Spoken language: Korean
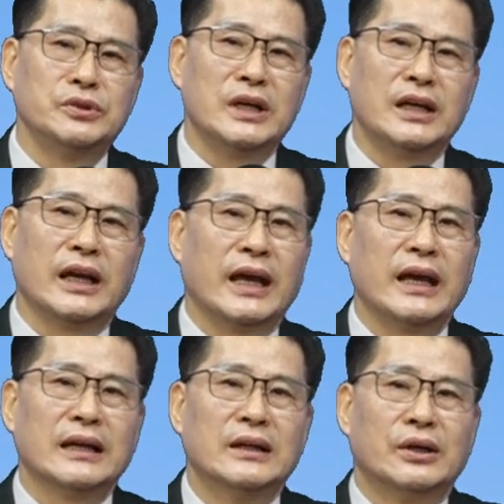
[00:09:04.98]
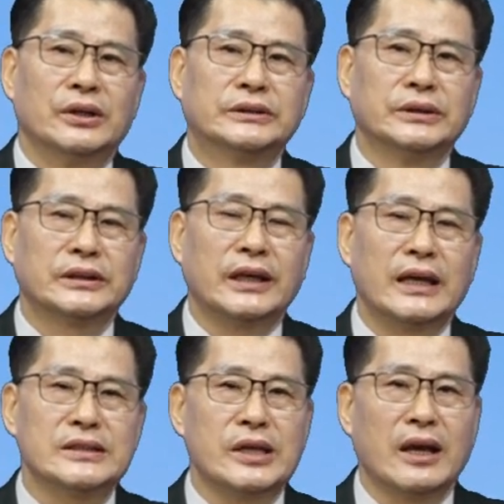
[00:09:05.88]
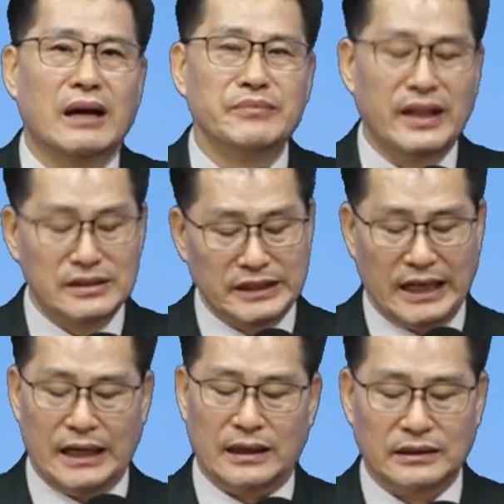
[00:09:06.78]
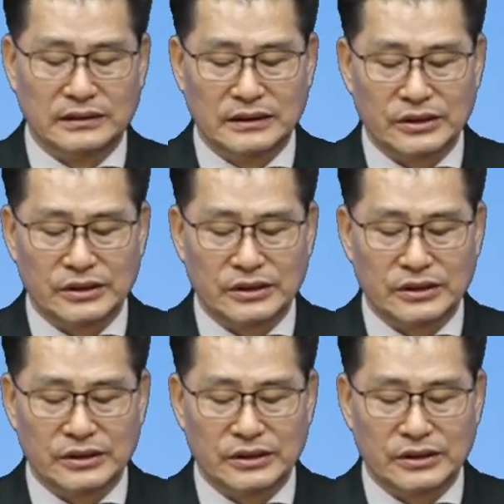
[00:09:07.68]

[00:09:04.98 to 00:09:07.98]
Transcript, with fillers: 우리에게 어떻게 체감되느냐?